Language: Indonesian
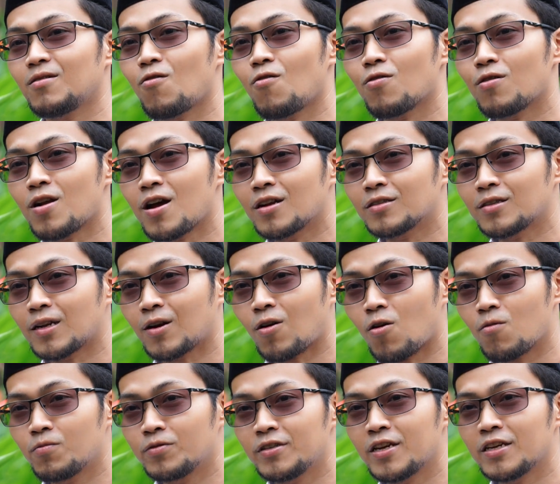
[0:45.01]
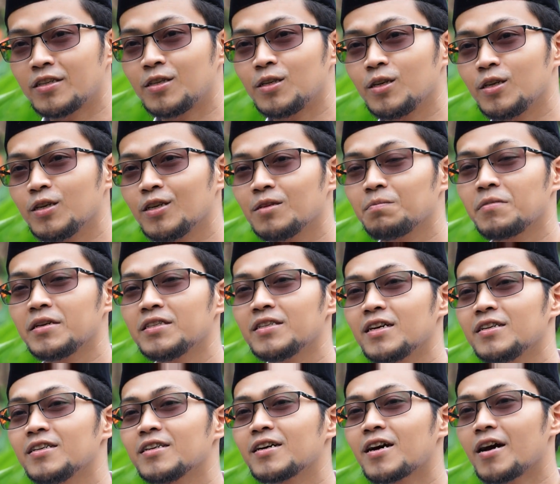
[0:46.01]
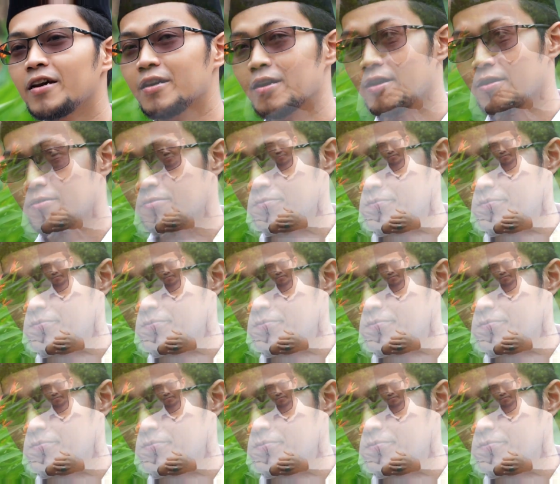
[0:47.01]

orang terobsesi ingin menjadi kaya